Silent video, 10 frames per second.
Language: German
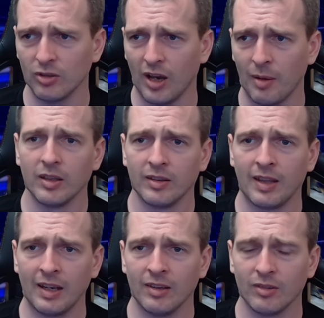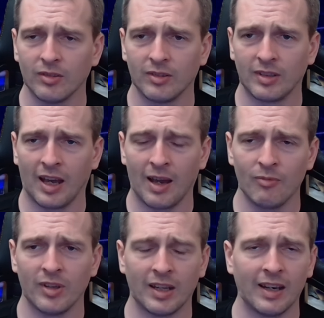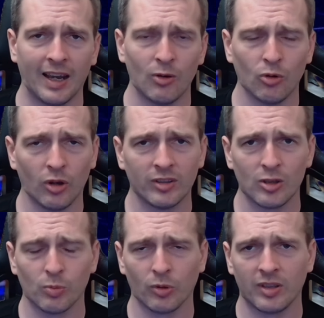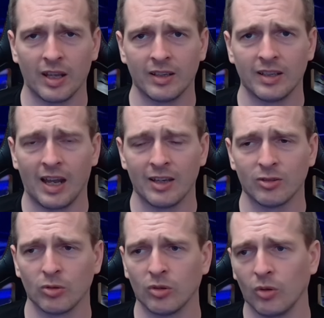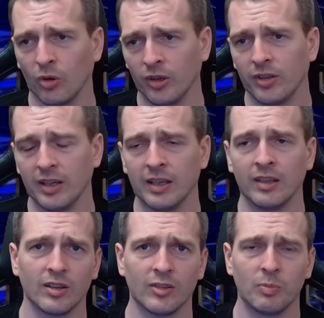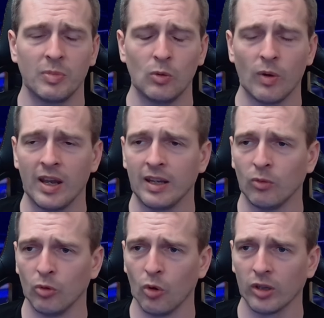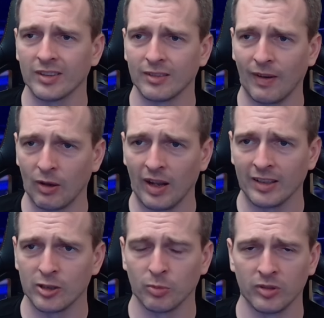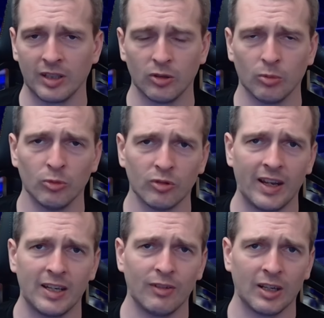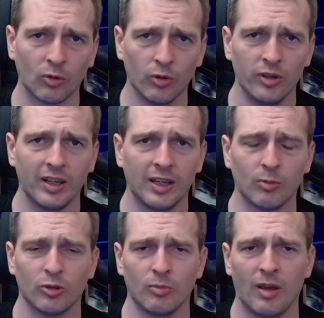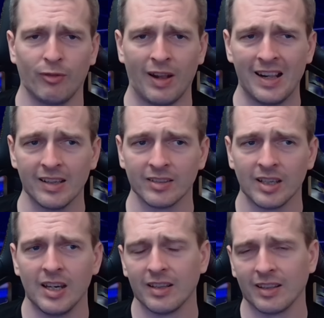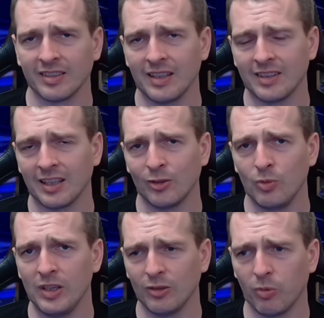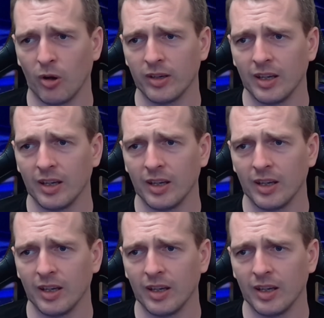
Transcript: ab, denn da haben wir dann 91% Leistung und in Speedway nur noch 82%. Umso weiter wir dann runtergehen, umso mehr Feld ist. Das heißt, der Sweet Spot